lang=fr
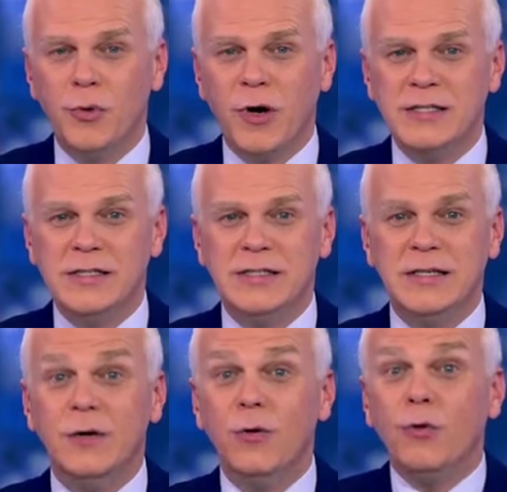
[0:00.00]
pour
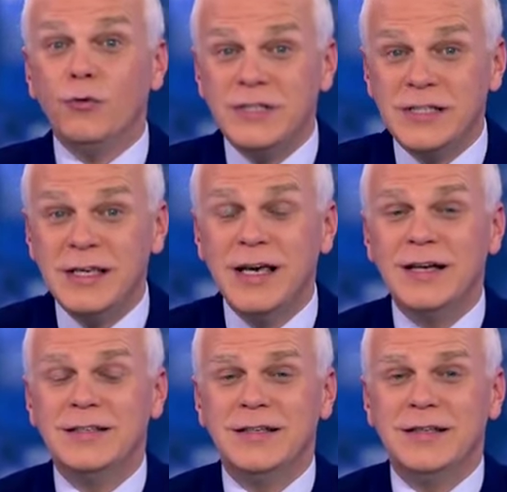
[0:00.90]
assister eux aussi
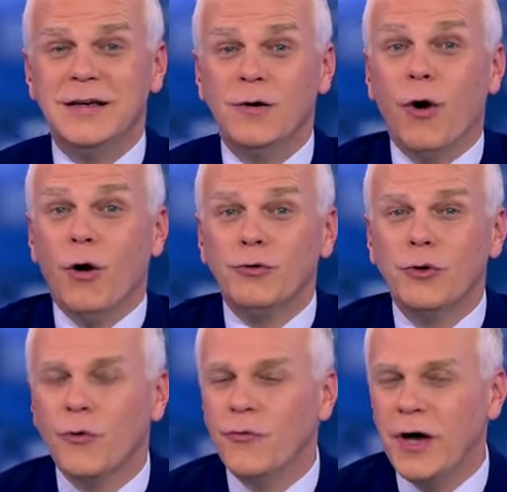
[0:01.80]
à cette
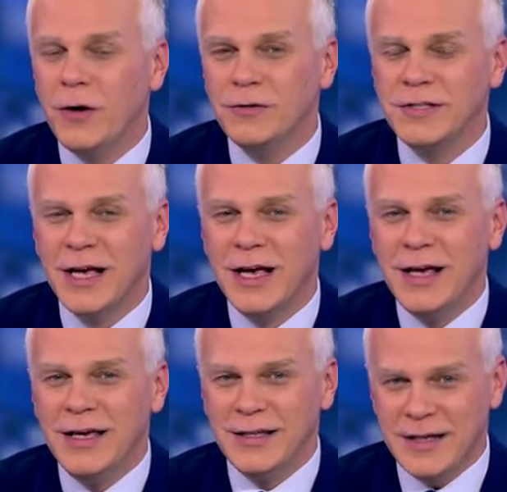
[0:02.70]
grande conférence
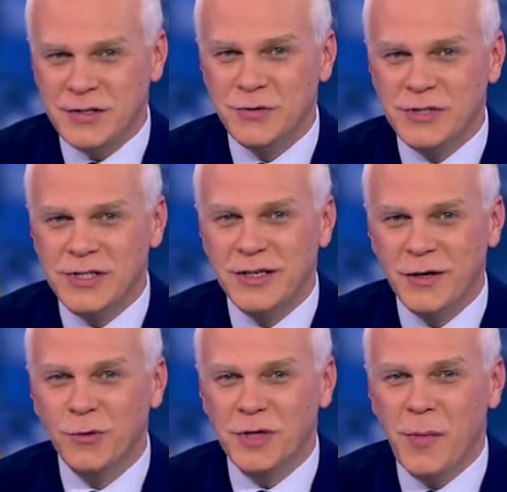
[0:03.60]
et être associés
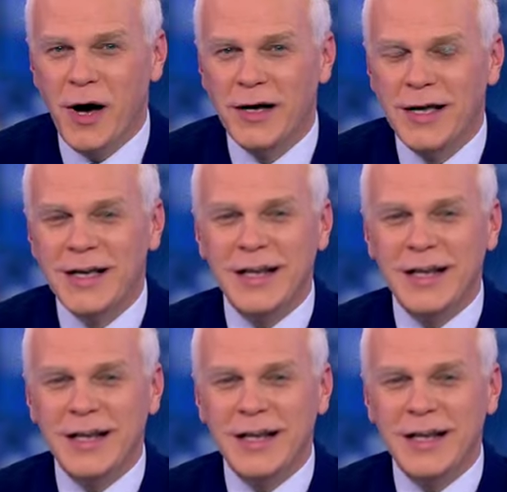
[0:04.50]
au débat.